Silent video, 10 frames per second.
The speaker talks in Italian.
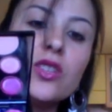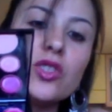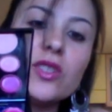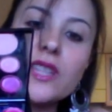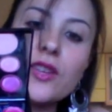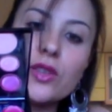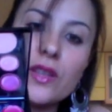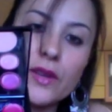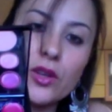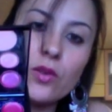ci siano
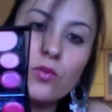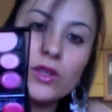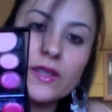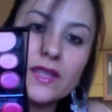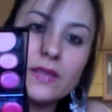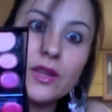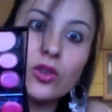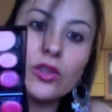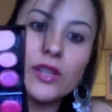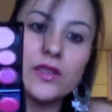davvero moltissime
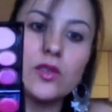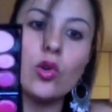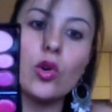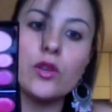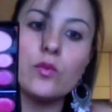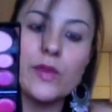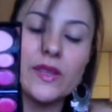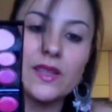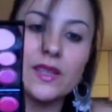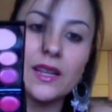colorazioni, un
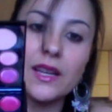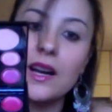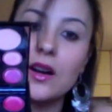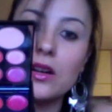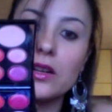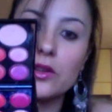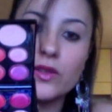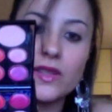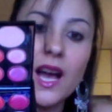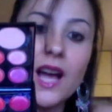pesca
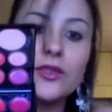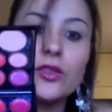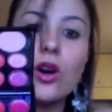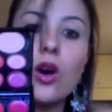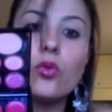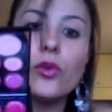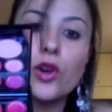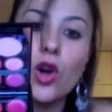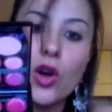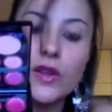rosato, un
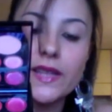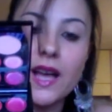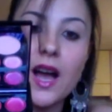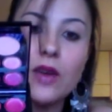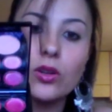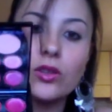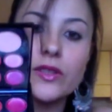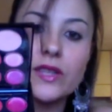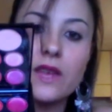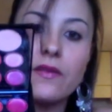rosa,
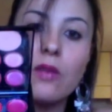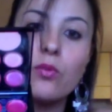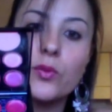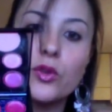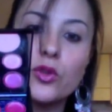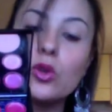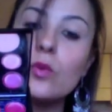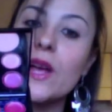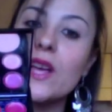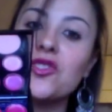qualcosa che va un po' più sul
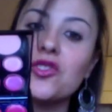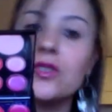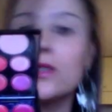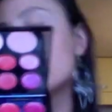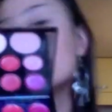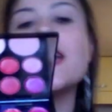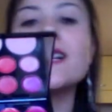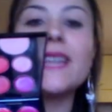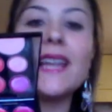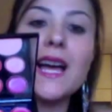beige e anche